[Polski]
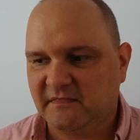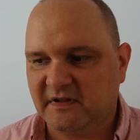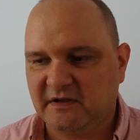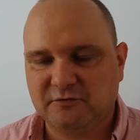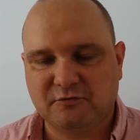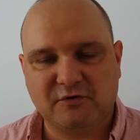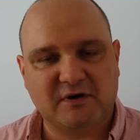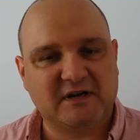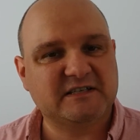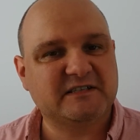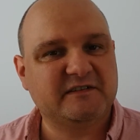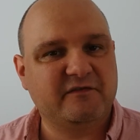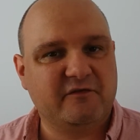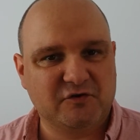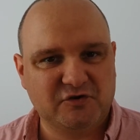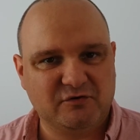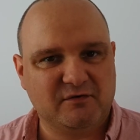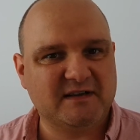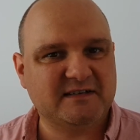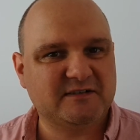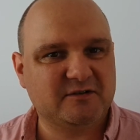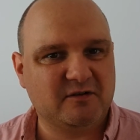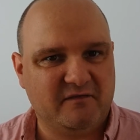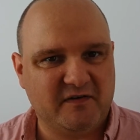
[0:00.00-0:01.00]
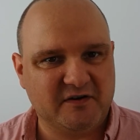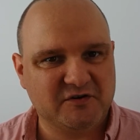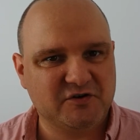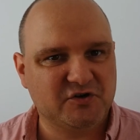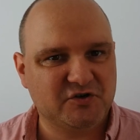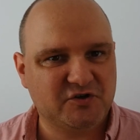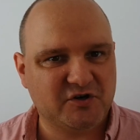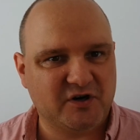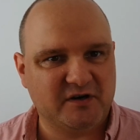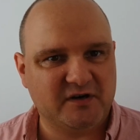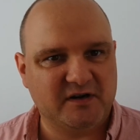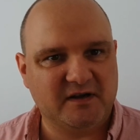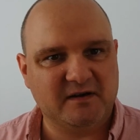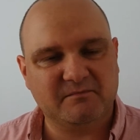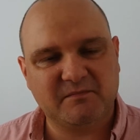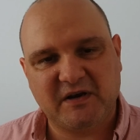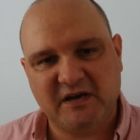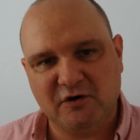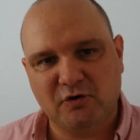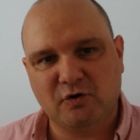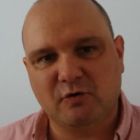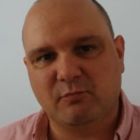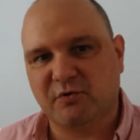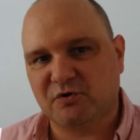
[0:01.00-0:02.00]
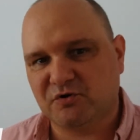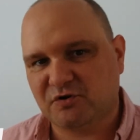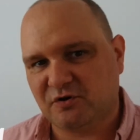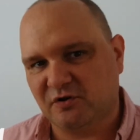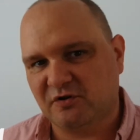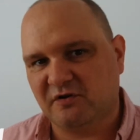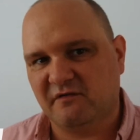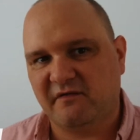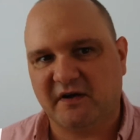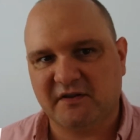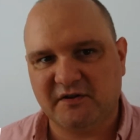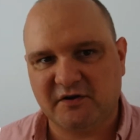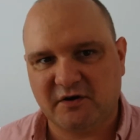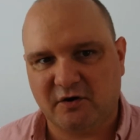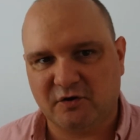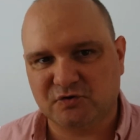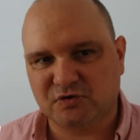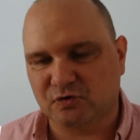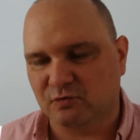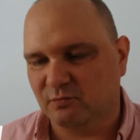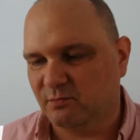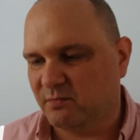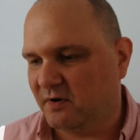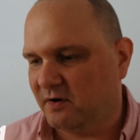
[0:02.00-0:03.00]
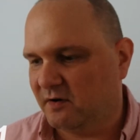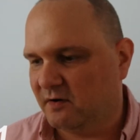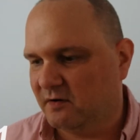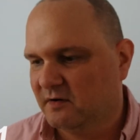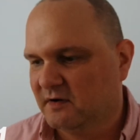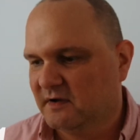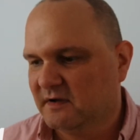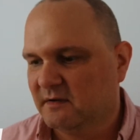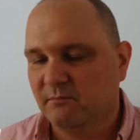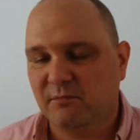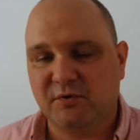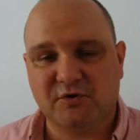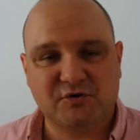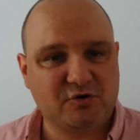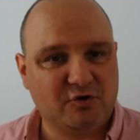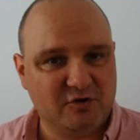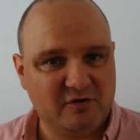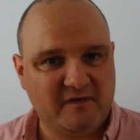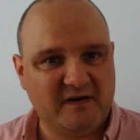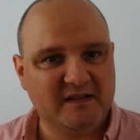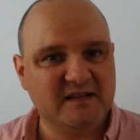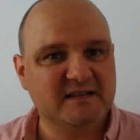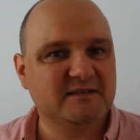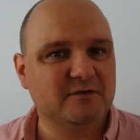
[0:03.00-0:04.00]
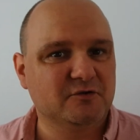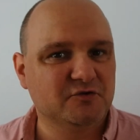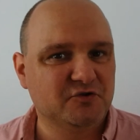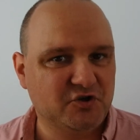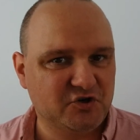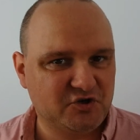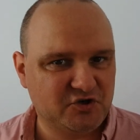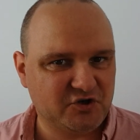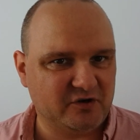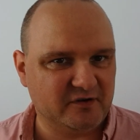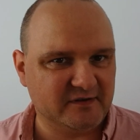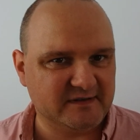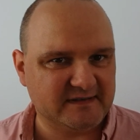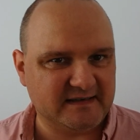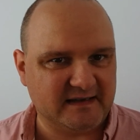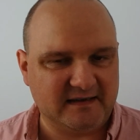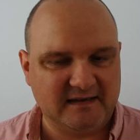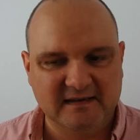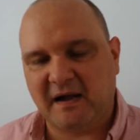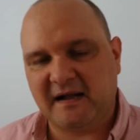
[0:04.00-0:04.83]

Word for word: która stworzyła stowarzyszenie kilku poszkodowanych osób, bo poszkodowane są tysiące.